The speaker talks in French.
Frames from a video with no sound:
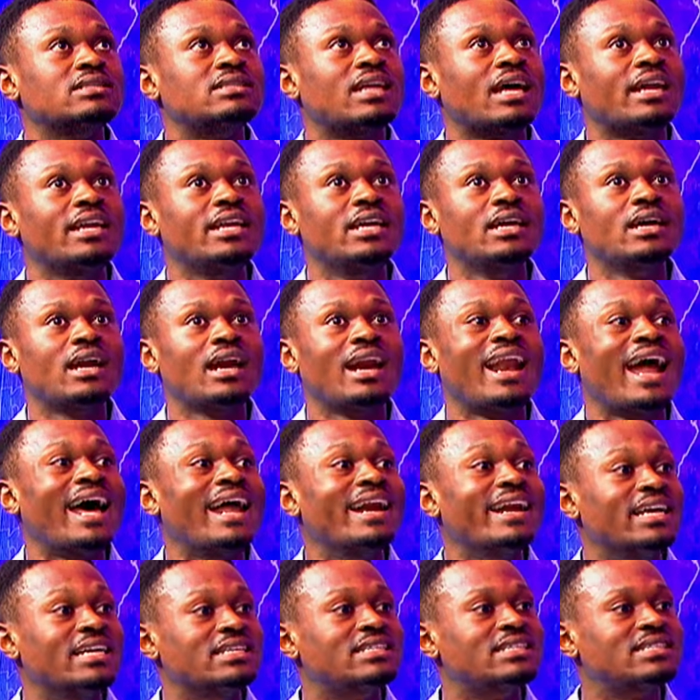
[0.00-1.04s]
c'est-à-dire la
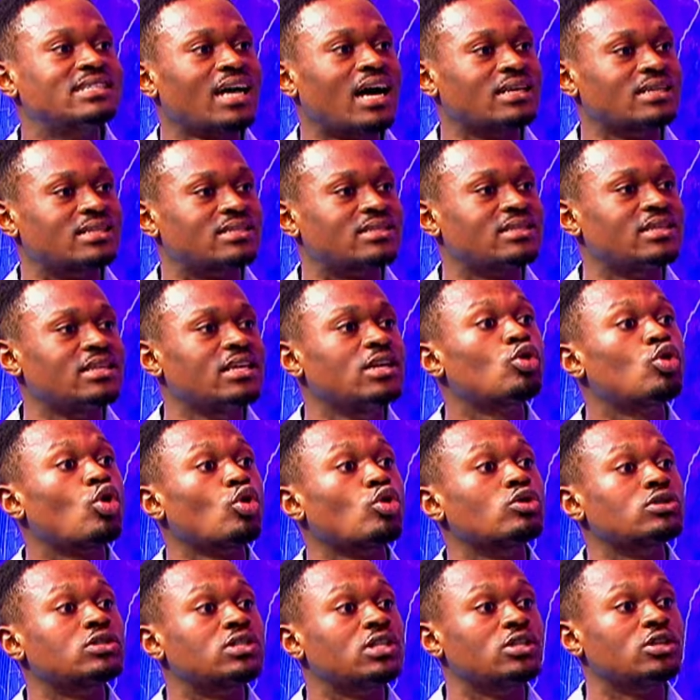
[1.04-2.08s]
naissance d'une
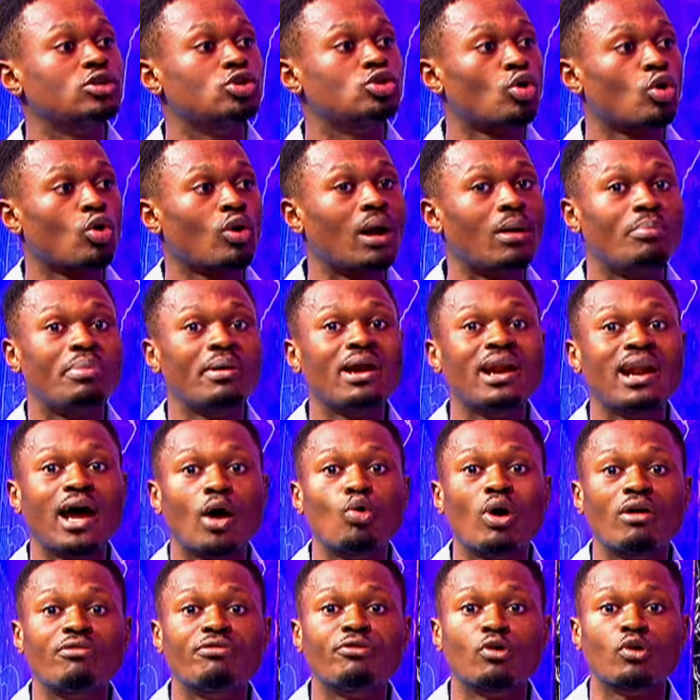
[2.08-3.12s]
constitution qu'on appelle la
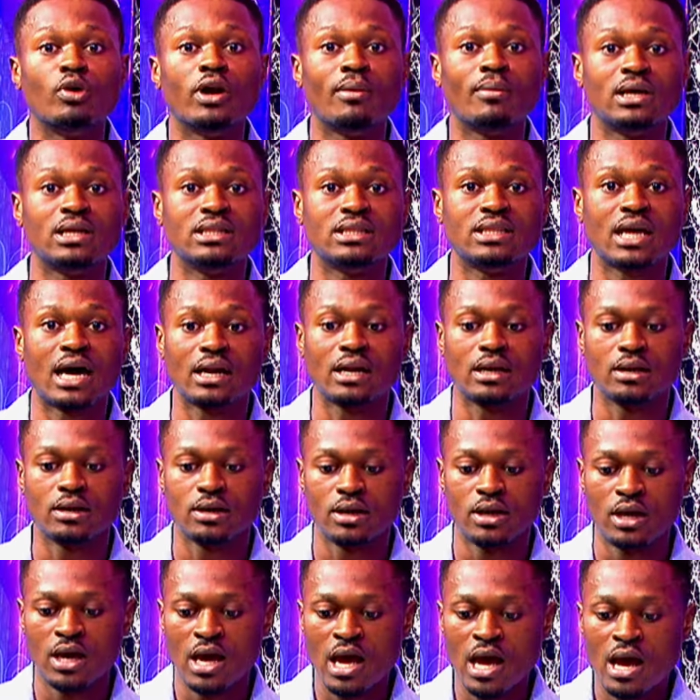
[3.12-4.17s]
loi fondamentale.
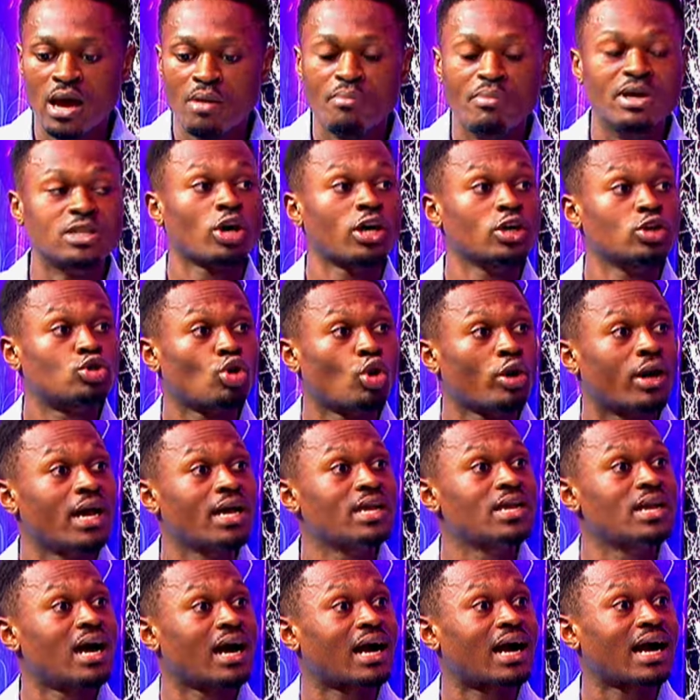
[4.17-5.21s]
Mais ce qui
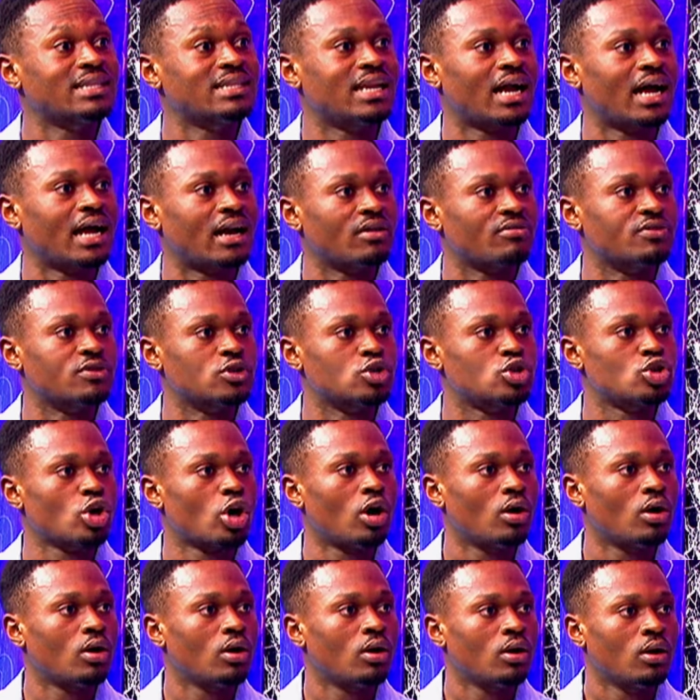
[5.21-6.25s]
le cadre de la révision,
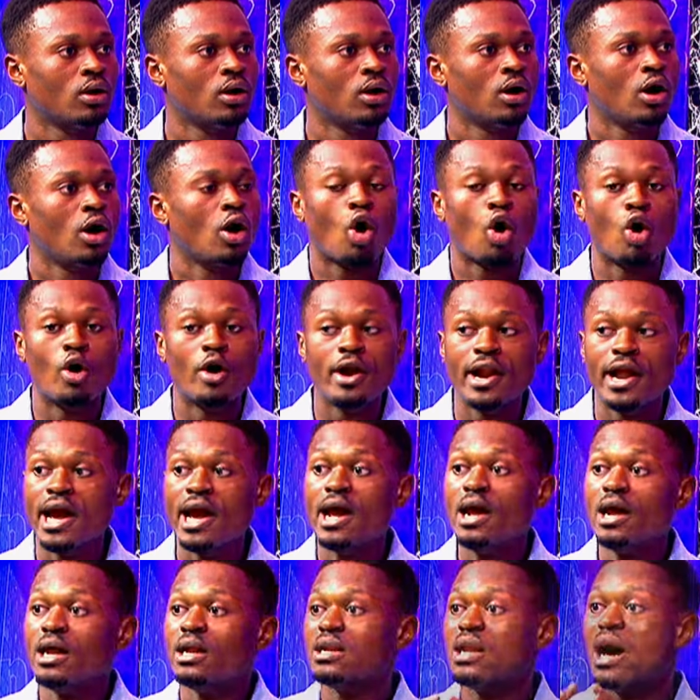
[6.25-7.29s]
on
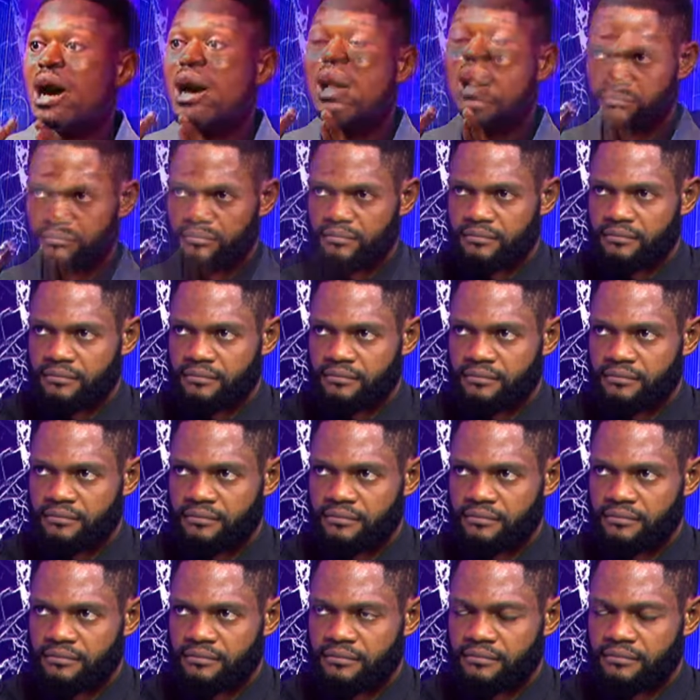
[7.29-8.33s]
est dans
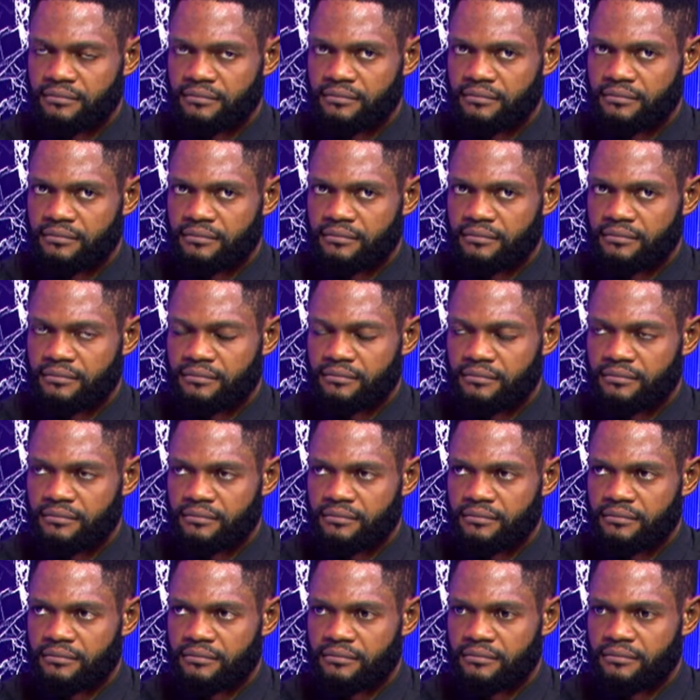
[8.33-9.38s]
l'évolution politique.
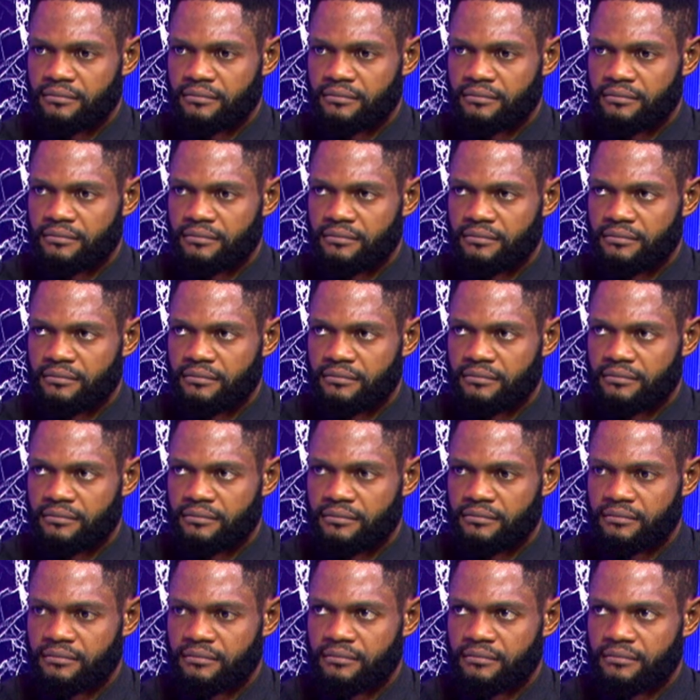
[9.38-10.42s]
Je vais me
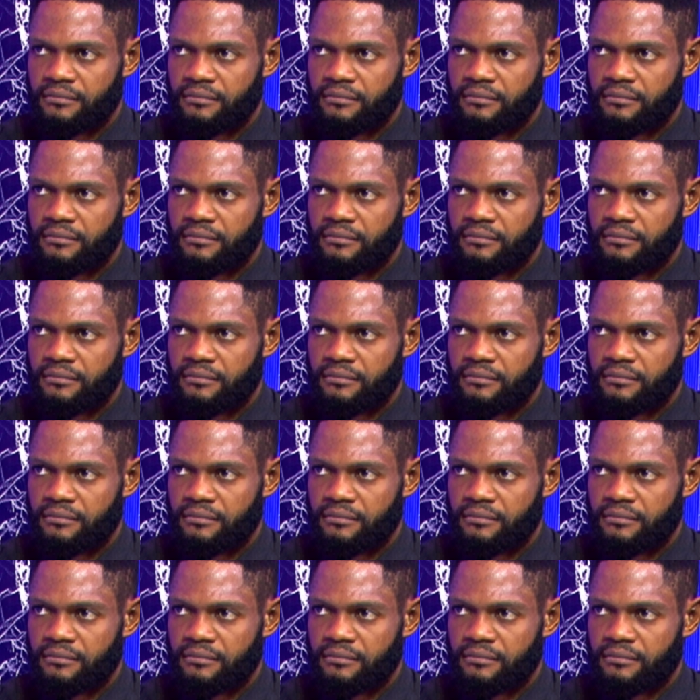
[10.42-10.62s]
résumer.